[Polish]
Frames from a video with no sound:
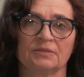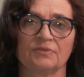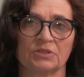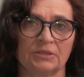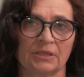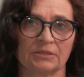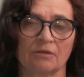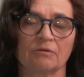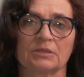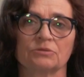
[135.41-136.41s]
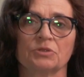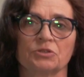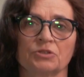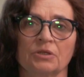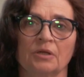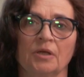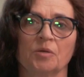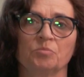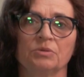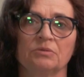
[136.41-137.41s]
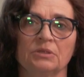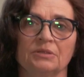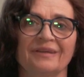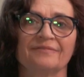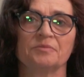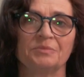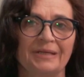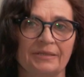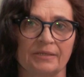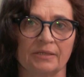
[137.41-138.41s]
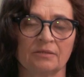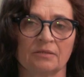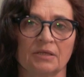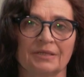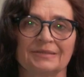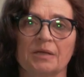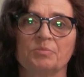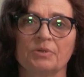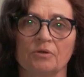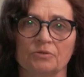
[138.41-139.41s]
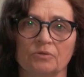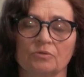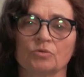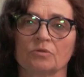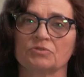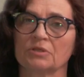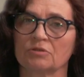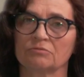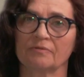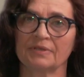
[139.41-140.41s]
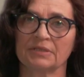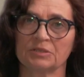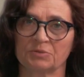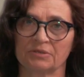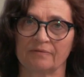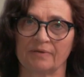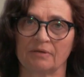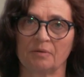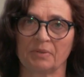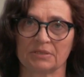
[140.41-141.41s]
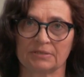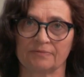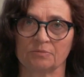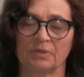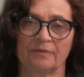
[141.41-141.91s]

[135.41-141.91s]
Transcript: Zwierzęta te okazuje się były na wymianę za broń, którą Czechosłowacja sprzedawała państwom